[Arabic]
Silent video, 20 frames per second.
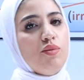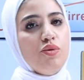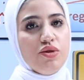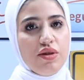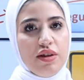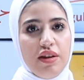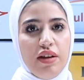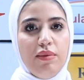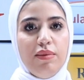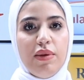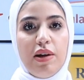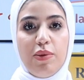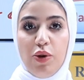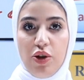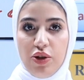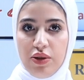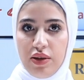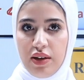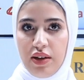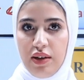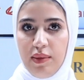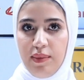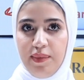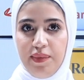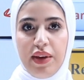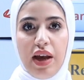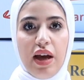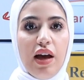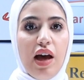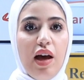المنتظم المحترم
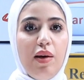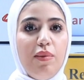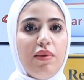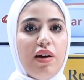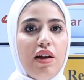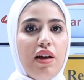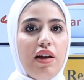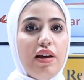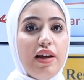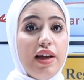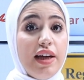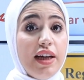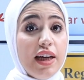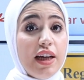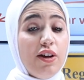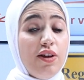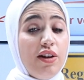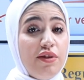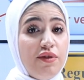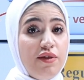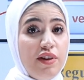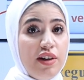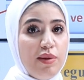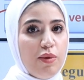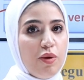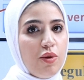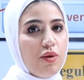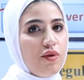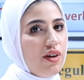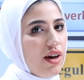أما الريجولر فيرب
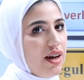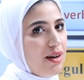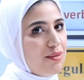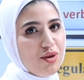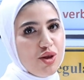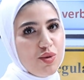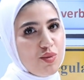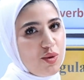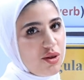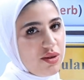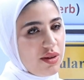هو فعل مش